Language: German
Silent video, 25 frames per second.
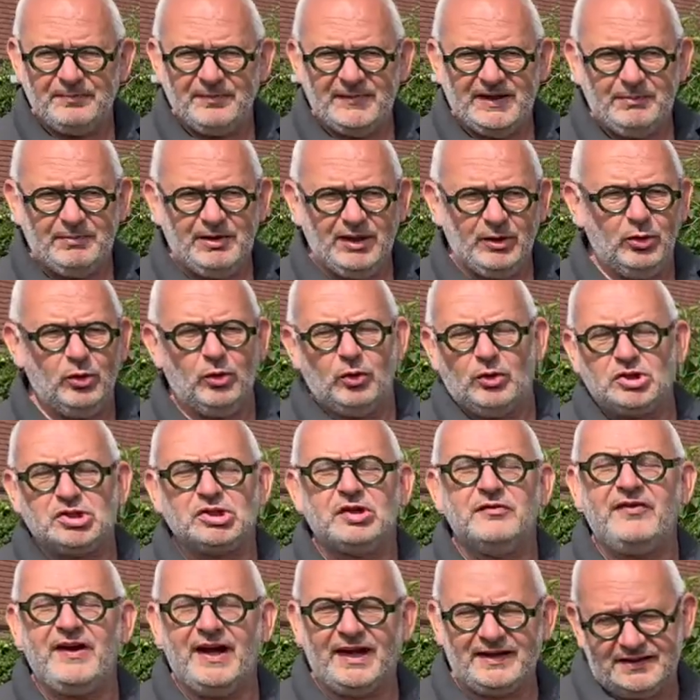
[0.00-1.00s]
die
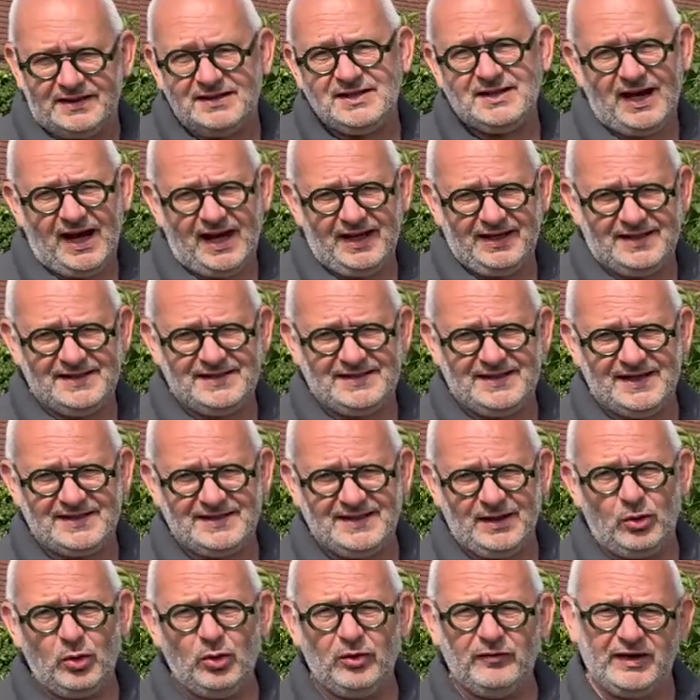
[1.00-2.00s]
biologische Wertigkeit ist sehr,
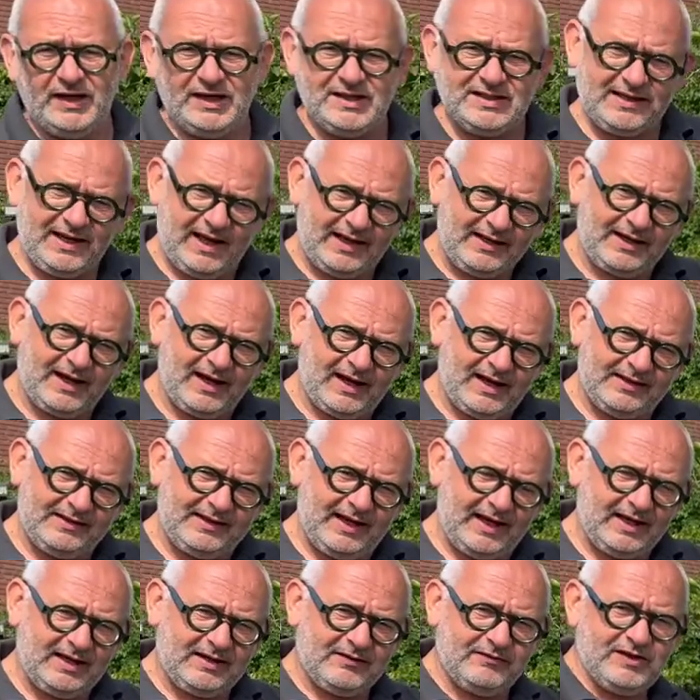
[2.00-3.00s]
sehr hoch. wenn ich dann daran
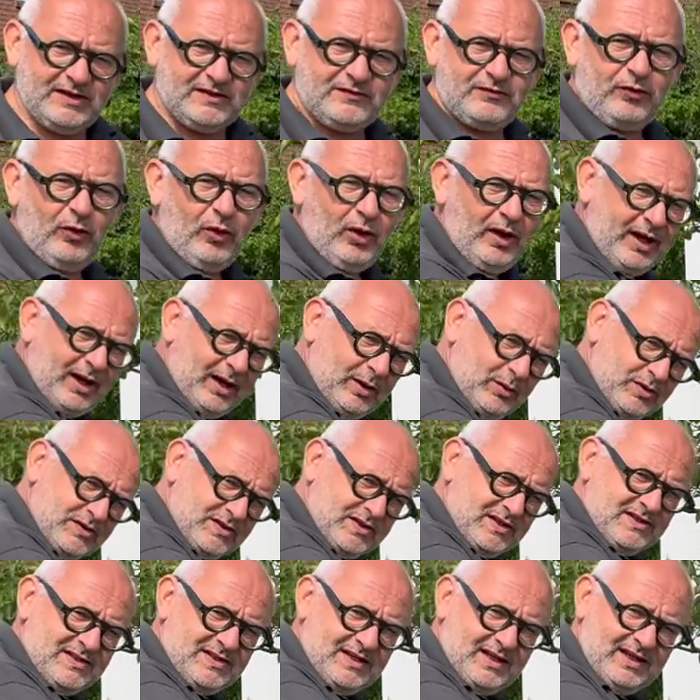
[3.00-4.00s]
denke, wie es vorher
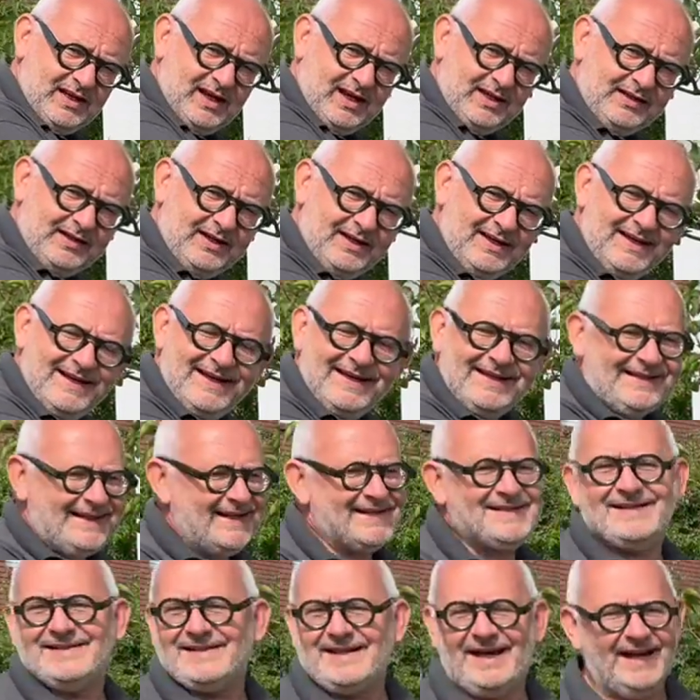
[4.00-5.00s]
ausgesehen hat, das ist